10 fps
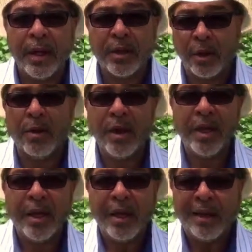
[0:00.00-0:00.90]
Então,
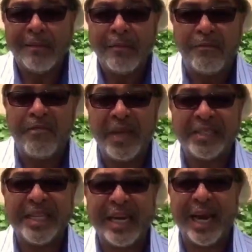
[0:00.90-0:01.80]

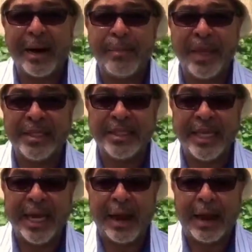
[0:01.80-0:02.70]
vê-se claramente
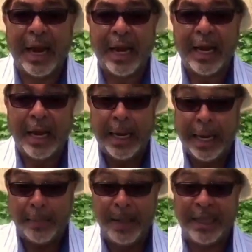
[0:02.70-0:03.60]
que na,
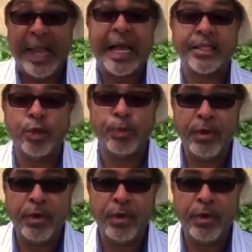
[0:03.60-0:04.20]
na metade